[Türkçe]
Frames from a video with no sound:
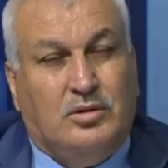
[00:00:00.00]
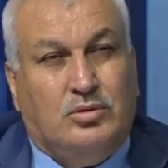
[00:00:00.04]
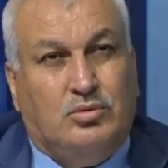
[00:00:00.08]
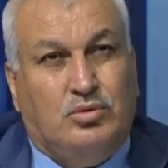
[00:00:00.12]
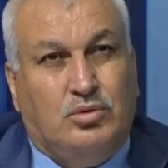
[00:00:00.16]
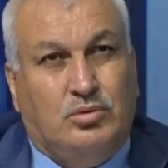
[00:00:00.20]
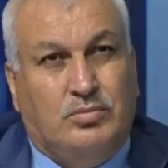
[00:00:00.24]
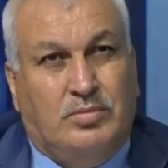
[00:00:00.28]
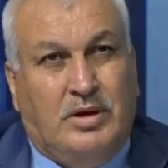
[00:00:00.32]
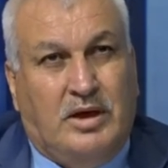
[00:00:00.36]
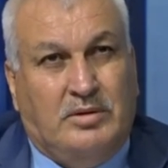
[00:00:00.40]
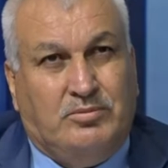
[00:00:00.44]

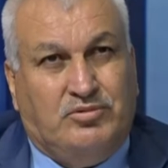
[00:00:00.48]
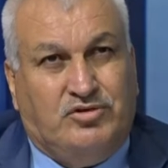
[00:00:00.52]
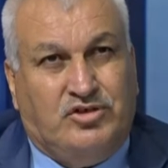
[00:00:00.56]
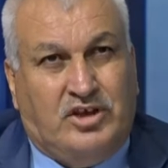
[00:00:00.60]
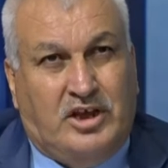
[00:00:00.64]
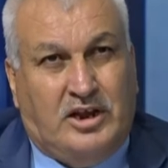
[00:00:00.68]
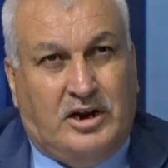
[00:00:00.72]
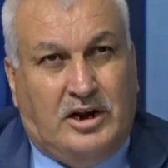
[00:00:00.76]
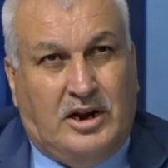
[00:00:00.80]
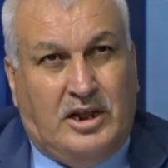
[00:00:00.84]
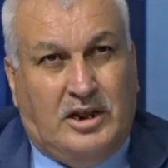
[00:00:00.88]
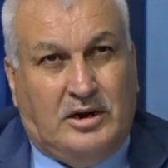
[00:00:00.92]
Tüm
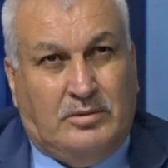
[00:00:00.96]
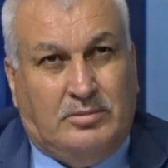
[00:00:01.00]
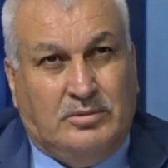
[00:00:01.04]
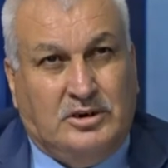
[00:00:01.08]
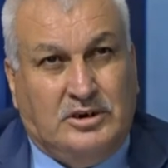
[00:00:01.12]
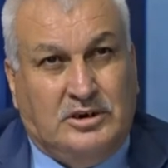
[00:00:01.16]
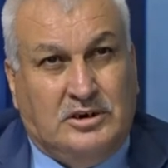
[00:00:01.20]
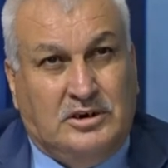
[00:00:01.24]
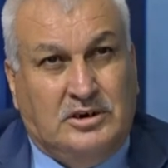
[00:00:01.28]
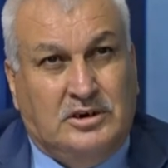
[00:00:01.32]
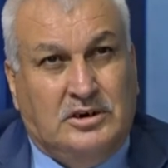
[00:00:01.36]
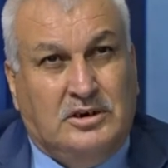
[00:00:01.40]

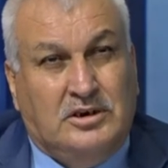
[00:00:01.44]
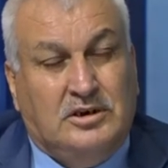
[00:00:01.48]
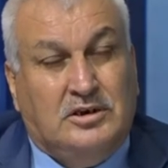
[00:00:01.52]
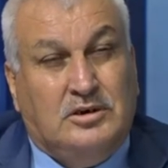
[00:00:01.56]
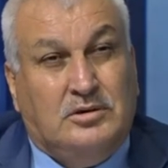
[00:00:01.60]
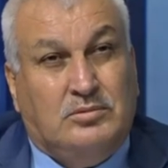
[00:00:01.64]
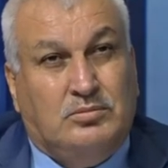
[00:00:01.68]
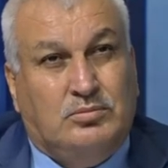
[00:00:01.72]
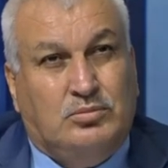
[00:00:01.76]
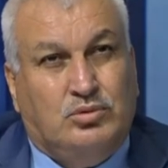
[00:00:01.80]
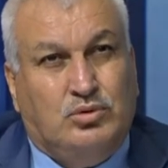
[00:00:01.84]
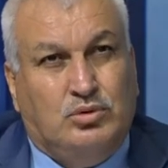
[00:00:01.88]
hemşerilerimin
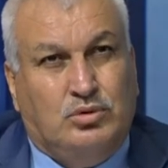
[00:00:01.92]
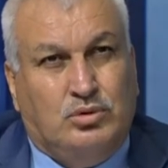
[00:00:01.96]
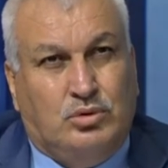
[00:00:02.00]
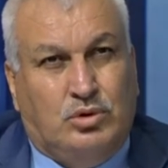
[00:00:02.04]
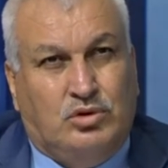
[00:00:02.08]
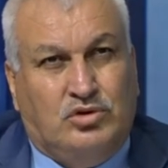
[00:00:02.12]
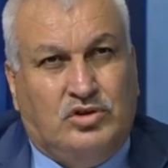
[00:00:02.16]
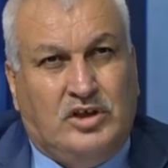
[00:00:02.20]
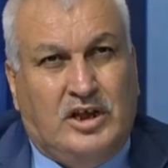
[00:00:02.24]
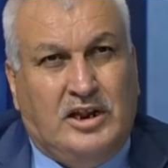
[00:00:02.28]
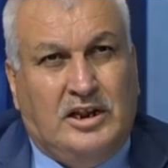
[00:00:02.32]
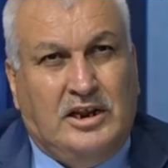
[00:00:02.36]
bunu
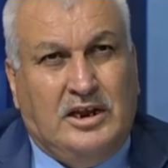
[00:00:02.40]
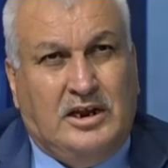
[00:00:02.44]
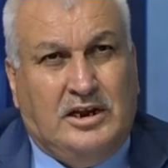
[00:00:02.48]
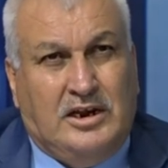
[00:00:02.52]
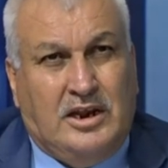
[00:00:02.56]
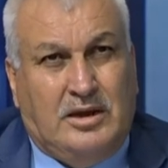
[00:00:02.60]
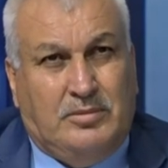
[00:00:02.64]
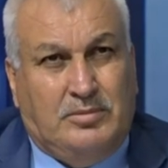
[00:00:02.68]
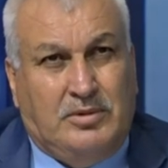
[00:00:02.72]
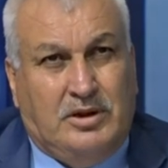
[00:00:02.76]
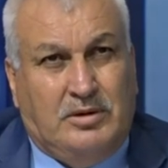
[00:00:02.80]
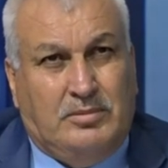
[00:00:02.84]

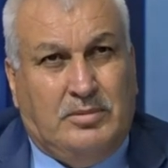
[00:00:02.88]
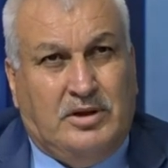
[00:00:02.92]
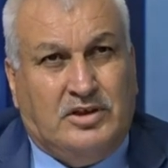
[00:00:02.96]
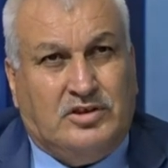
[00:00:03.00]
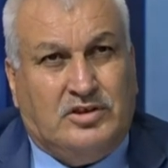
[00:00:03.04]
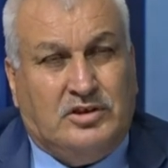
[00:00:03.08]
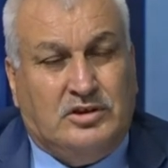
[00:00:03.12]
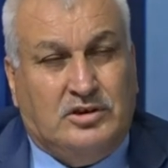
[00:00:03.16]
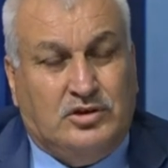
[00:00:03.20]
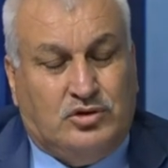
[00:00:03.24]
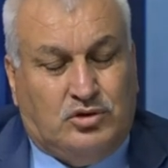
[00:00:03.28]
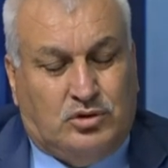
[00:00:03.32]
özellikle
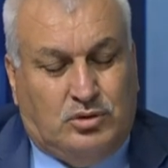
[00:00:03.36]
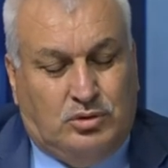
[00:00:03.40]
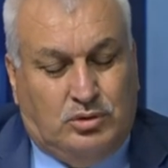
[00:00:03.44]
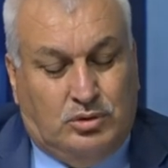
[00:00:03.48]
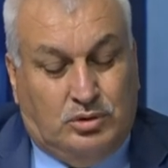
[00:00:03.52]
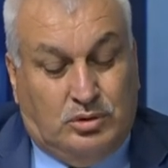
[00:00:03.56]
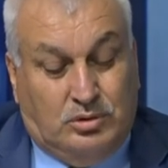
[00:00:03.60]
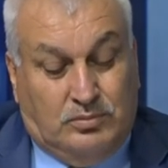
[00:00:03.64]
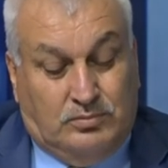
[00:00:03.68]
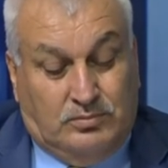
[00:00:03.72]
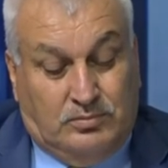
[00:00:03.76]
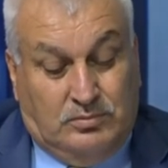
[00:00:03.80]
bilmesini
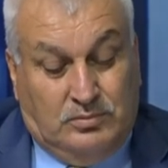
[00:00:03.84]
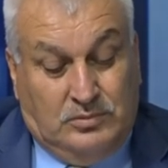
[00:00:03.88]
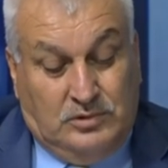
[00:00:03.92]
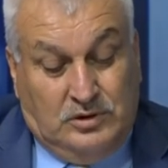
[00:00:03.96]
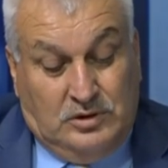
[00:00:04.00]
istiyorum.